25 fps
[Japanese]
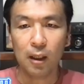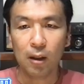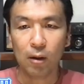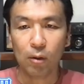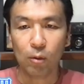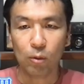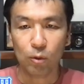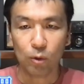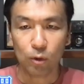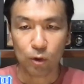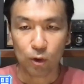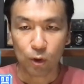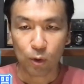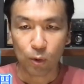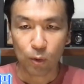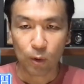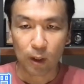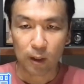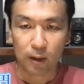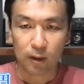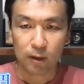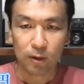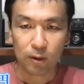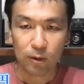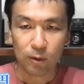この巨
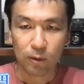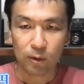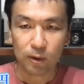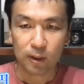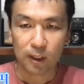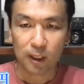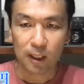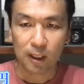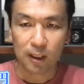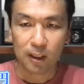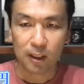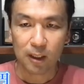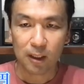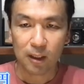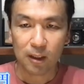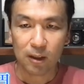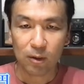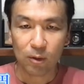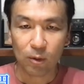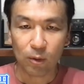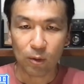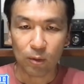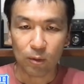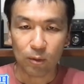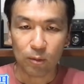額の税
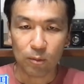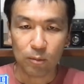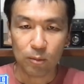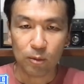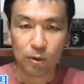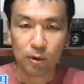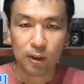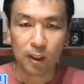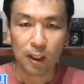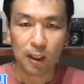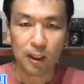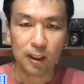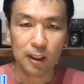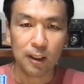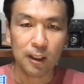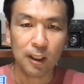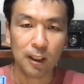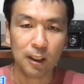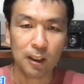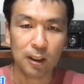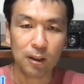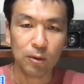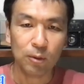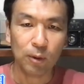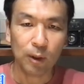金を無税にで
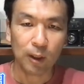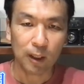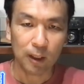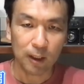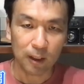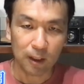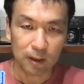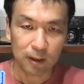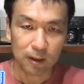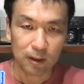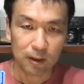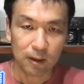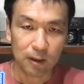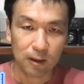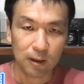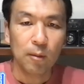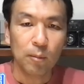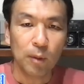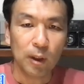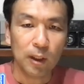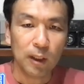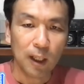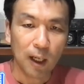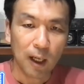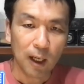きるわけです
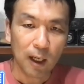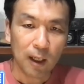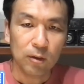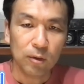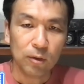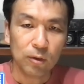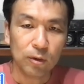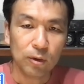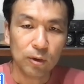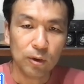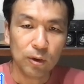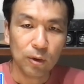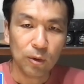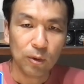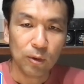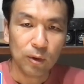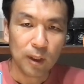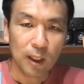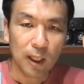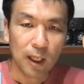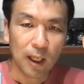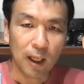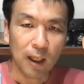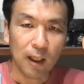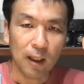また副業
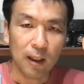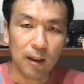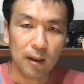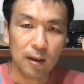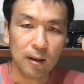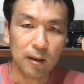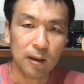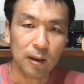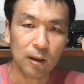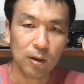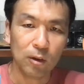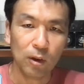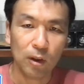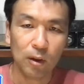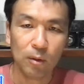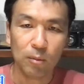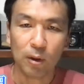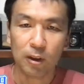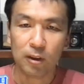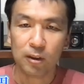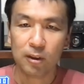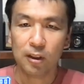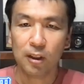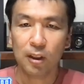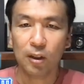で例え
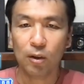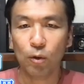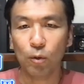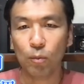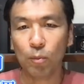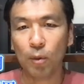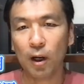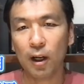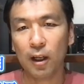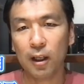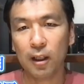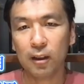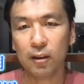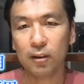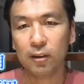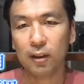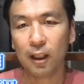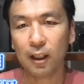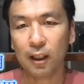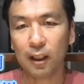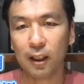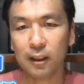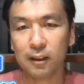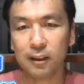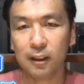ば月5万円ぐら
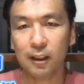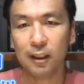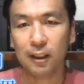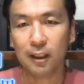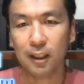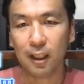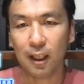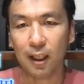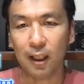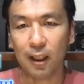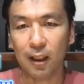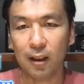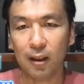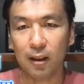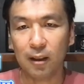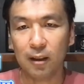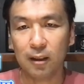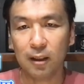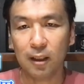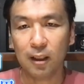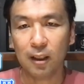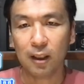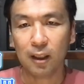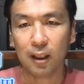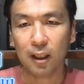い稼いで
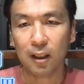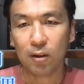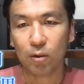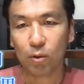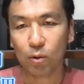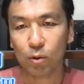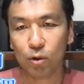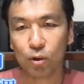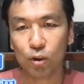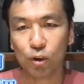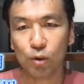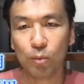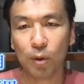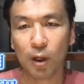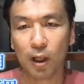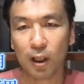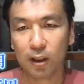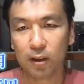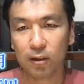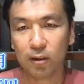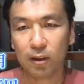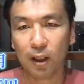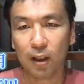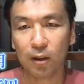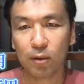年間60万円
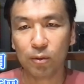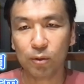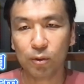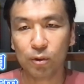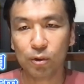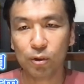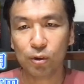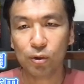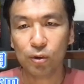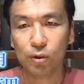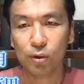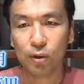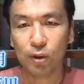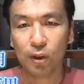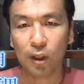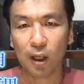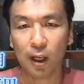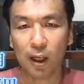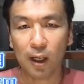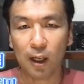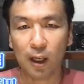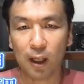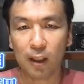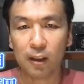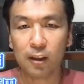ぐらい副収入
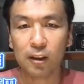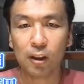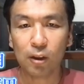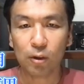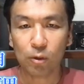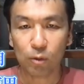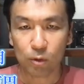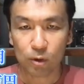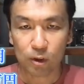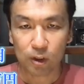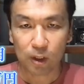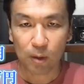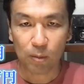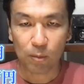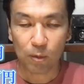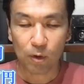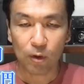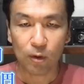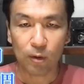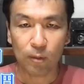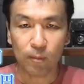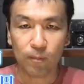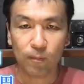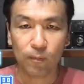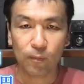があったとして
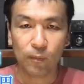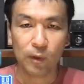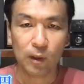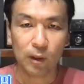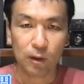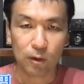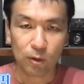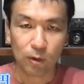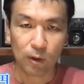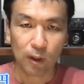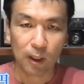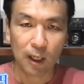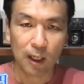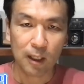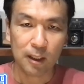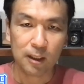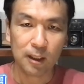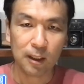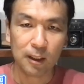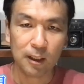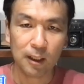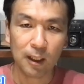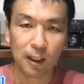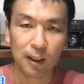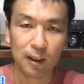もそれ会
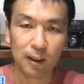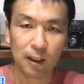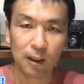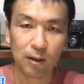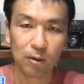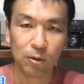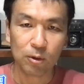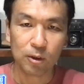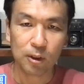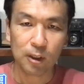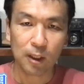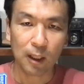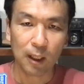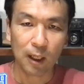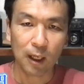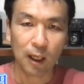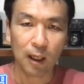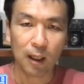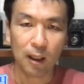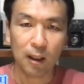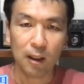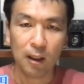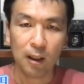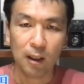社でやったとしたら